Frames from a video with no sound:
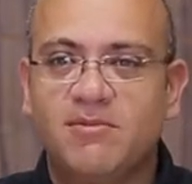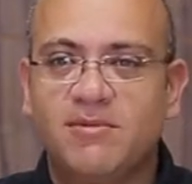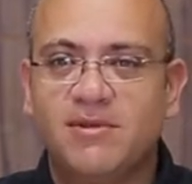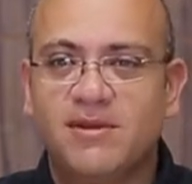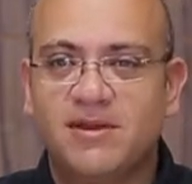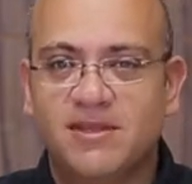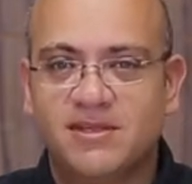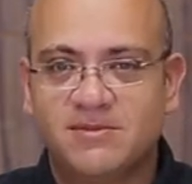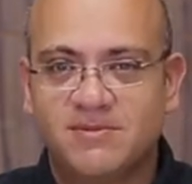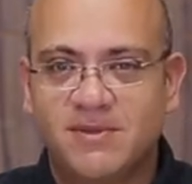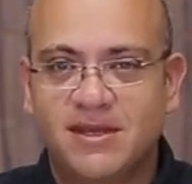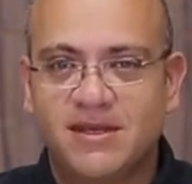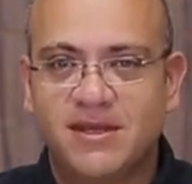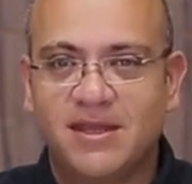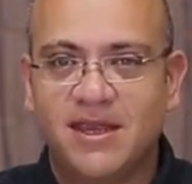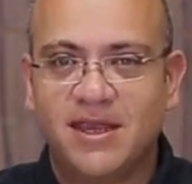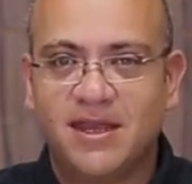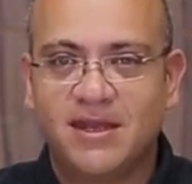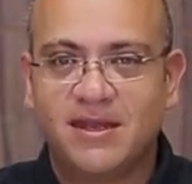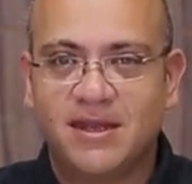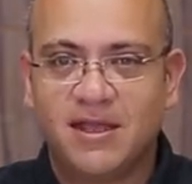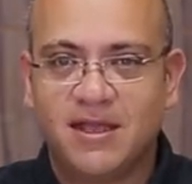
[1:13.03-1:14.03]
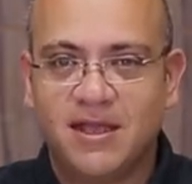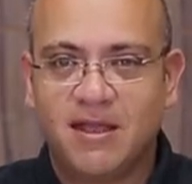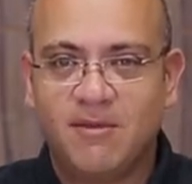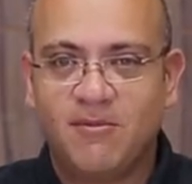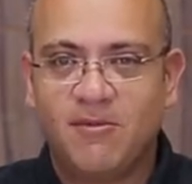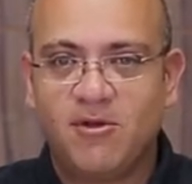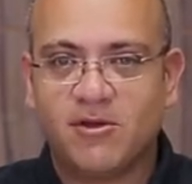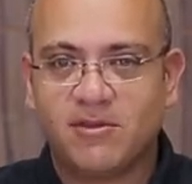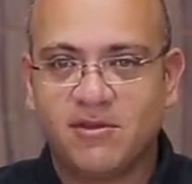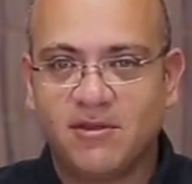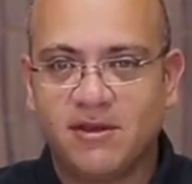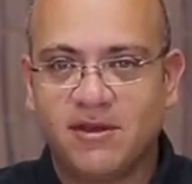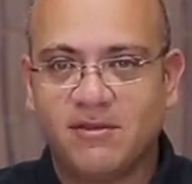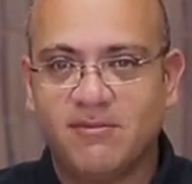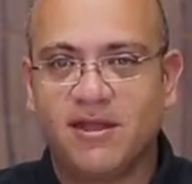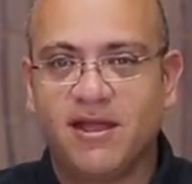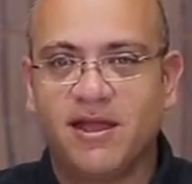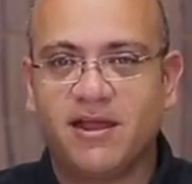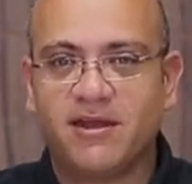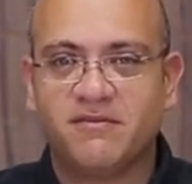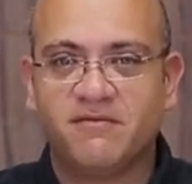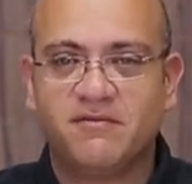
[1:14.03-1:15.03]
بالنسبه لنا احنا كمرضى
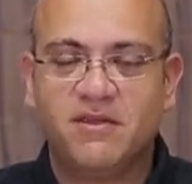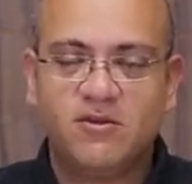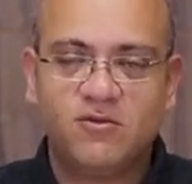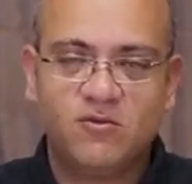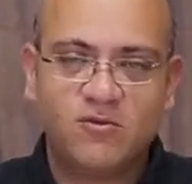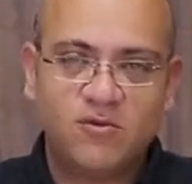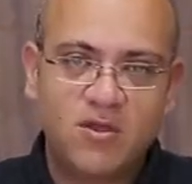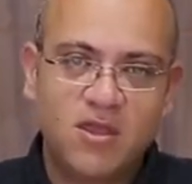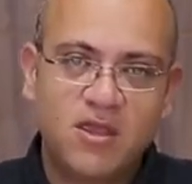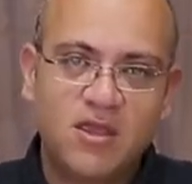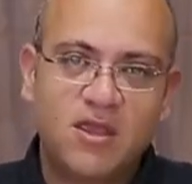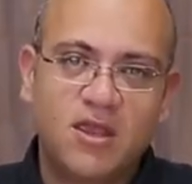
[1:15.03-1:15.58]
نبقى عارفينه